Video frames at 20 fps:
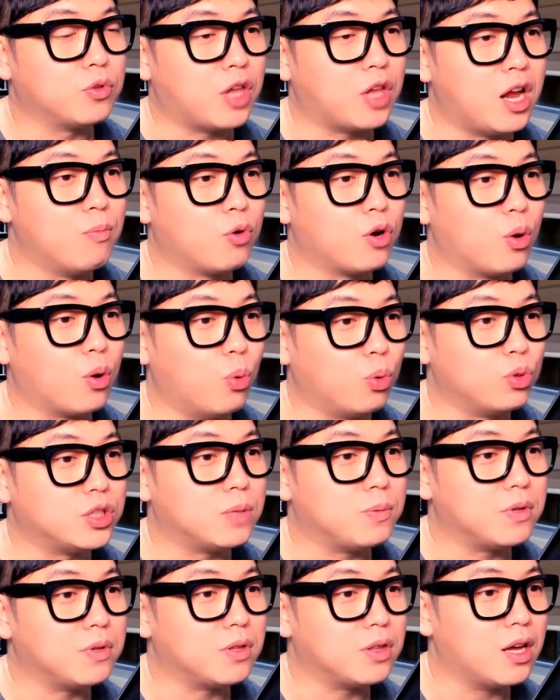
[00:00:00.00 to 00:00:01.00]
내일 모레
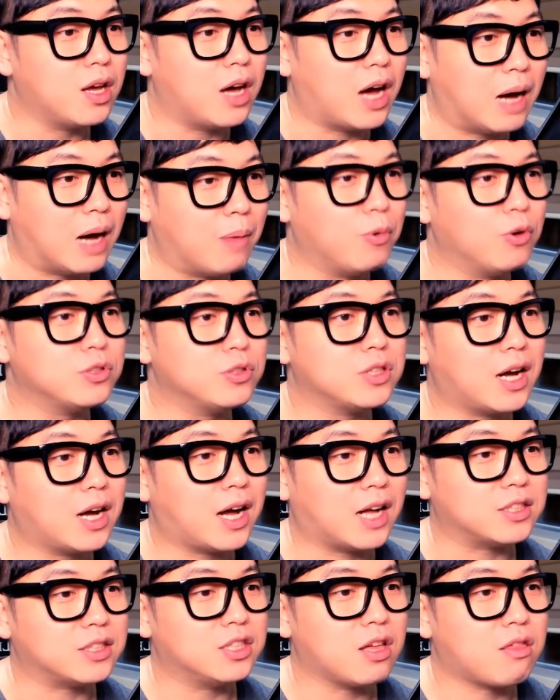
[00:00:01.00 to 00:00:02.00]
50인데 아버지랑
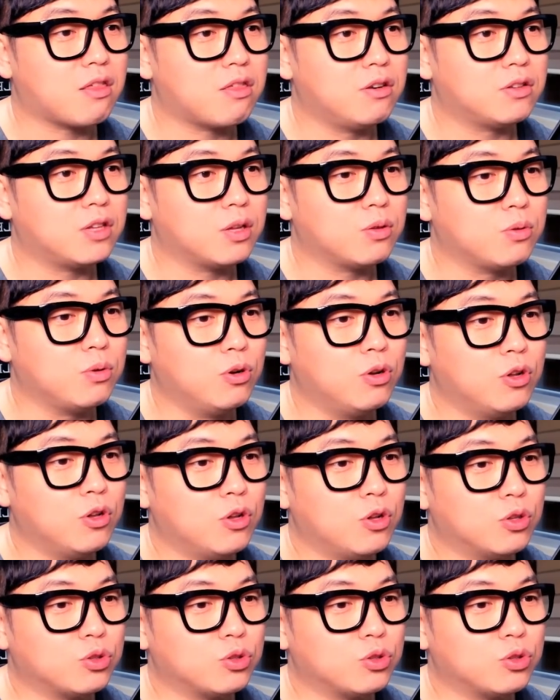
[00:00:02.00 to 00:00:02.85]
같이 있을 때도